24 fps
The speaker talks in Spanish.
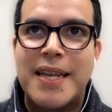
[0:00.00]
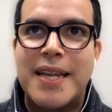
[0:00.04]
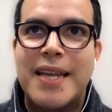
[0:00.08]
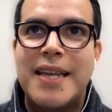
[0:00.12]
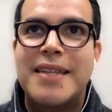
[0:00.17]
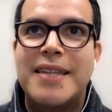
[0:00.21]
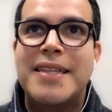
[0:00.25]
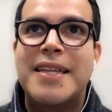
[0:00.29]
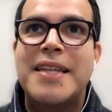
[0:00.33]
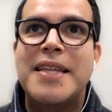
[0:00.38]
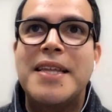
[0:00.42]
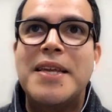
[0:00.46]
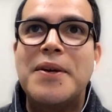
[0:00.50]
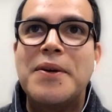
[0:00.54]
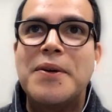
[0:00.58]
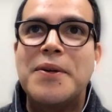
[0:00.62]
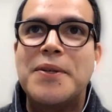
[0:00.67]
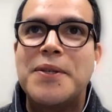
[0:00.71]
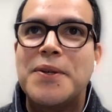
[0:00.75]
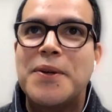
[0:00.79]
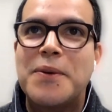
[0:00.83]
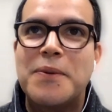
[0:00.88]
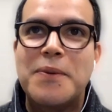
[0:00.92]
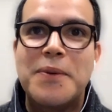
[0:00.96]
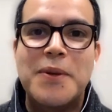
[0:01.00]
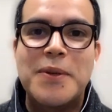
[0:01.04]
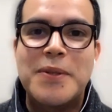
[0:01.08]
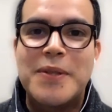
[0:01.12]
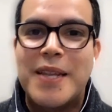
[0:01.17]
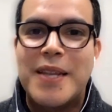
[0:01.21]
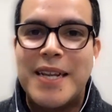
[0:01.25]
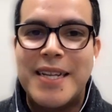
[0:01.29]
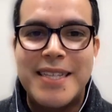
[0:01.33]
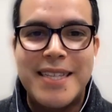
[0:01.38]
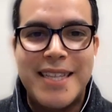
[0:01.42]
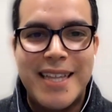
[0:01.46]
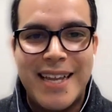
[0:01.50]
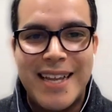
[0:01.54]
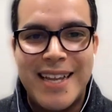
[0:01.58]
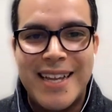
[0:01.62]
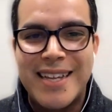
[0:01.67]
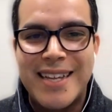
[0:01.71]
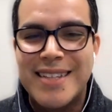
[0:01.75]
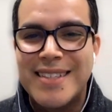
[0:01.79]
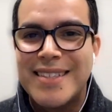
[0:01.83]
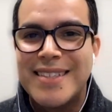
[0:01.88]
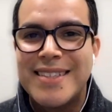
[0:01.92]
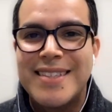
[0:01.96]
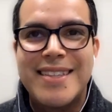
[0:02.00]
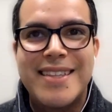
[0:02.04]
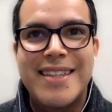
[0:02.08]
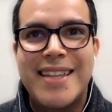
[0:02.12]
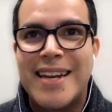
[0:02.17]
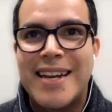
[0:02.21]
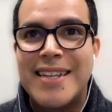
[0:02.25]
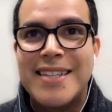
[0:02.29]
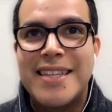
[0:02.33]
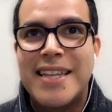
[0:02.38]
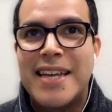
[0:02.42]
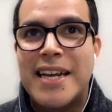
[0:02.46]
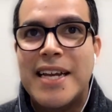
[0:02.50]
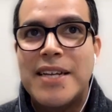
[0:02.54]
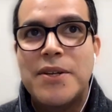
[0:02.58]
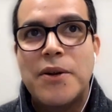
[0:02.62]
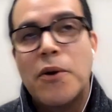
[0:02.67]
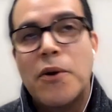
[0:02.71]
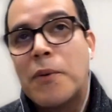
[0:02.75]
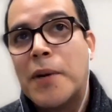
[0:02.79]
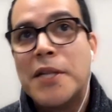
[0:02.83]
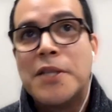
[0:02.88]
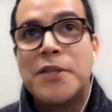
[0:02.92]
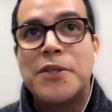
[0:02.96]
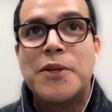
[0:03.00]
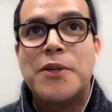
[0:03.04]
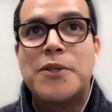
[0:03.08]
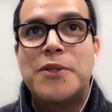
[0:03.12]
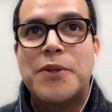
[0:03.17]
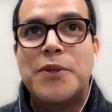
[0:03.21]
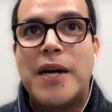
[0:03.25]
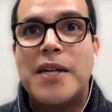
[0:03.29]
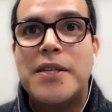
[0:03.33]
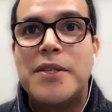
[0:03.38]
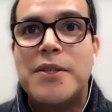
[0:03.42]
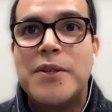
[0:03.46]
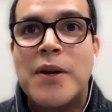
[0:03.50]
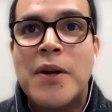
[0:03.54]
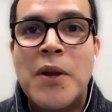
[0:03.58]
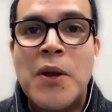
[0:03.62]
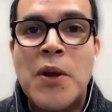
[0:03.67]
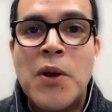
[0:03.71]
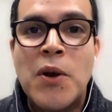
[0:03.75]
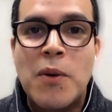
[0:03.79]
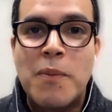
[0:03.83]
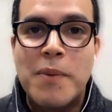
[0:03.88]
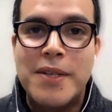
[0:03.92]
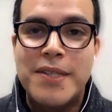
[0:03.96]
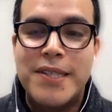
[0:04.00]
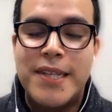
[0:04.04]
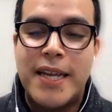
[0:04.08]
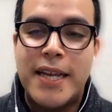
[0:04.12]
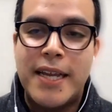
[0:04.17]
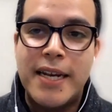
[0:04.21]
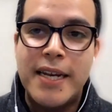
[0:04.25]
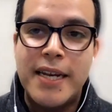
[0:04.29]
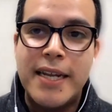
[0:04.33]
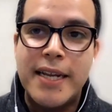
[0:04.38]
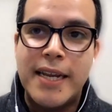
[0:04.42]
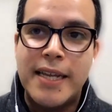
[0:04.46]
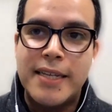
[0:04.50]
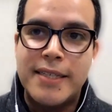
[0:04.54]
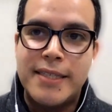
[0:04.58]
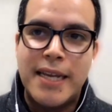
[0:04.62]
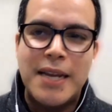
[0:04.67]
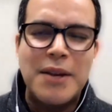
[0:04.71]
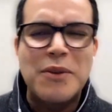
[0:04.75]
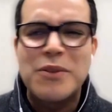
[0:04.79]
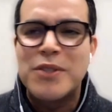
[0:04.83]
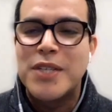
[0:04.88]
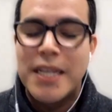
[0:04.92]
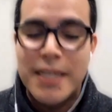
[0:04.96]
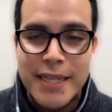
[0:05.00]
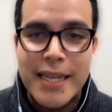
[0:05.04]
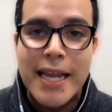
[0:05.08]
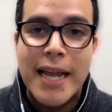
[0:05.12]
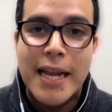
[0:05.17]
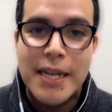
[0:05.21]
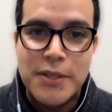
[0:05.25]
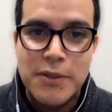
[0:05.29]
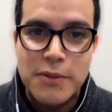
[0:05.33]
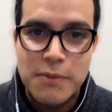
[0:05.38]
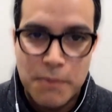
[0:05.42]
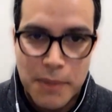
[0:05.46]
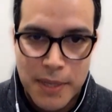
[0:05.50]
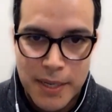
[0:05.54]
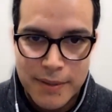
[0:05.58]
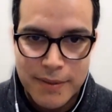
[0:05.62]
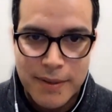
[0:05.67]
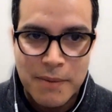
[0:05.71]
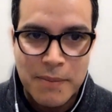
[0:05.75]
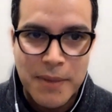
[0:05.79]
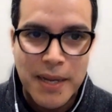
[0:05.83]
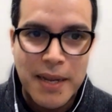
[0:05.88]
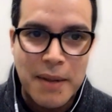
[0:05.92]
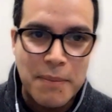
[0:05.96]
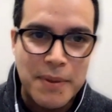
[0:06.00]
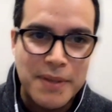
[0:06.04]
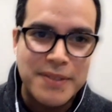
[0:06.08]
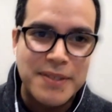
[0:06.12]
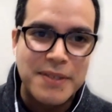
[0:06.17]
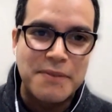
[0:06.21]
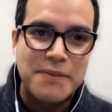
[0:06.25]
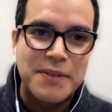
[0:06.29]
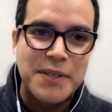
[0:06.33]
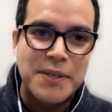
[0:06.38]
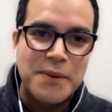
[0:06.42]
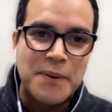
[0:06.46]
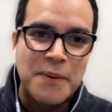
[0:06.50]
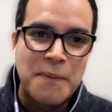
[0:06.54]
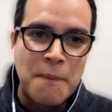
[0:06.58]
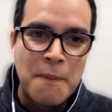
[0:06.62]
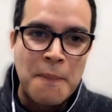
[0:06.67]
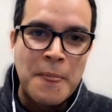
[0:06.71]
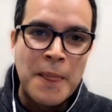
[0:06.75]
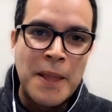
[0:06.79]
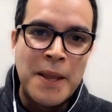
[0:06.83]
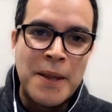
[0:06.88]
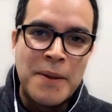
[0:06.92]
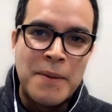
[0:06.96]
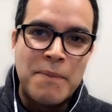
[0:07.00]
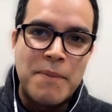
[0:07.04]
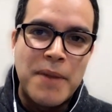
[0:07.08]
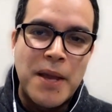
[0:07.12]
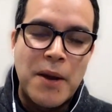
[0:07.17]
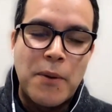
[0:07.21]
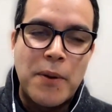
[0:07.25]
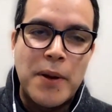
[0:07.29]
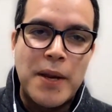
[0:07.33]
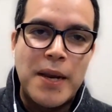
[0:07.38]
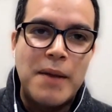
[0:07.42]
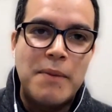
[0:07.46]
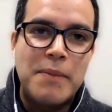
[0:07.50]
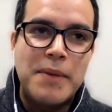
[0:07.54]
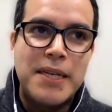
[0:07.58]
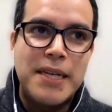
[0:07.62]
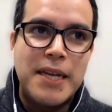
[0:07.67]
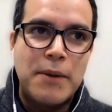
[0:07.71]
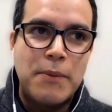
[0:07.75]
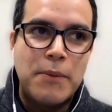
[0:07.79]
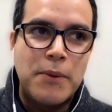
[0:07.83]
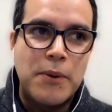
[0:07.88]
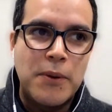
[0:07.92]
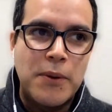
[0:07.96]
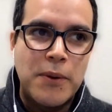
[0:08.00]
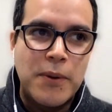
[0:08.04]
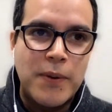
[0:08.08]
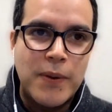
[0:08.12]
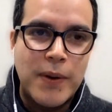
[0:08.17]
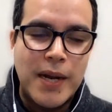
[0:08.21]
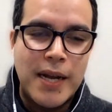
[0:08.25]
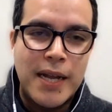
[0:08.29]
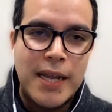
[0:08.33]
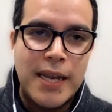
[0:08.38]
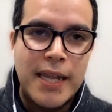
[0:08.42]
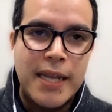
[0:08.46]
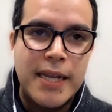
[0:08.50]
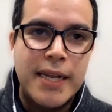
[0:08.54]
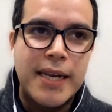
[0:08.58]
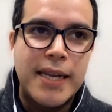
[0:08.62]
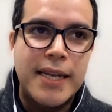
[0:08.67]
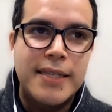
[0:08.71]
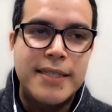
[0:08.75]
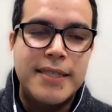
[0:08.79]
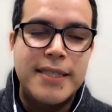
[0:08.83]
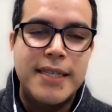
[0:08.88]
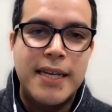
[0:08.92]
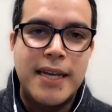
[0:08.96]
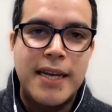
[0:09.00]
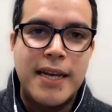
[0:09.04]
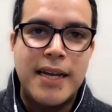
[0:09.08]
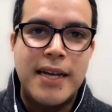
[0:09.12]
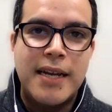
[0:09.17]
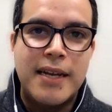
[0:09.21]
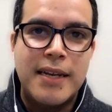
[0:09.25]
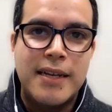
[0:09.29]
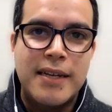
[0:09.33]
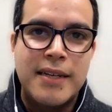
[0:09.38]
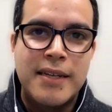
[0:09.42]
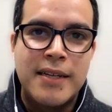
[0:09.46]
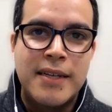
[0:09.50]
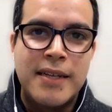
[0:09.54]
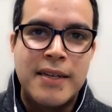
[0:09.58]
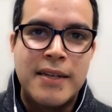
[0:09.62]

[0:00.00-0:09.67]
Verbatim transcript: ¿qué te digo yo? Unos 30, 30 años o 28 años. Comencé a ir a la iglesia a los 7 años, para ser más específico. Mi abuela me llevó a la iglesia